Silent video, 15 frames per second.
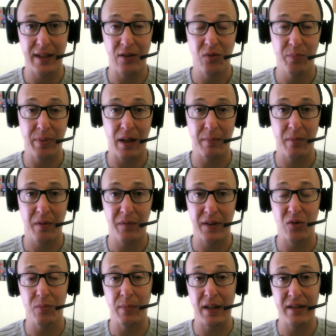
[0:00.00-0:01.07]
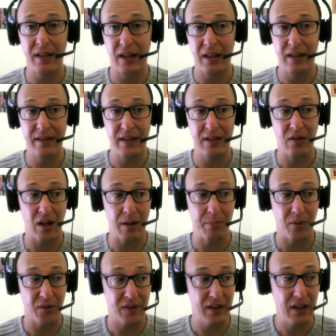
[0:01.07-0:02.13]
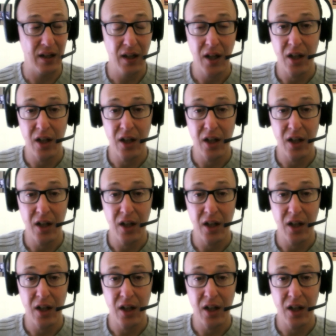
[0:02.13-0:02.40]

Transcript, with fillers: qui nous permet en fait de matérialiser dans la pensée,